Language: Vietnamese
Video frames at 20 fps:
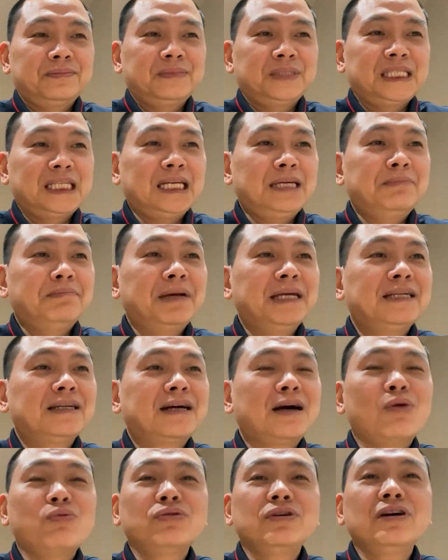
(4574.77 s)
thì mình
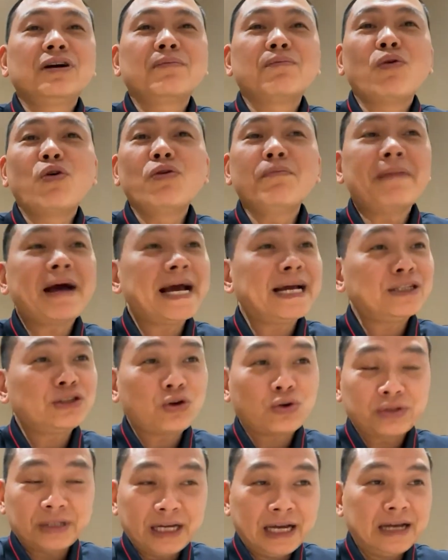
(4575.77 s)
không được bố mẹ cho
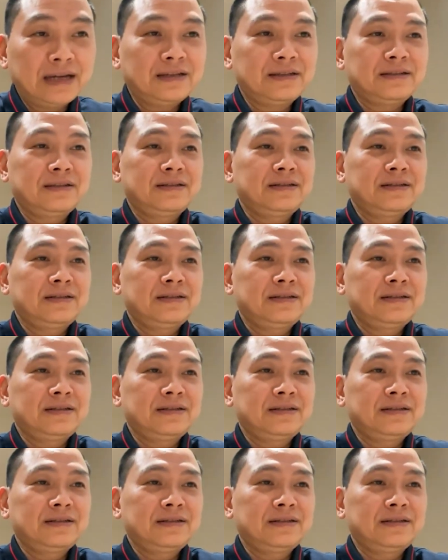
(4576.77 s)
tiền,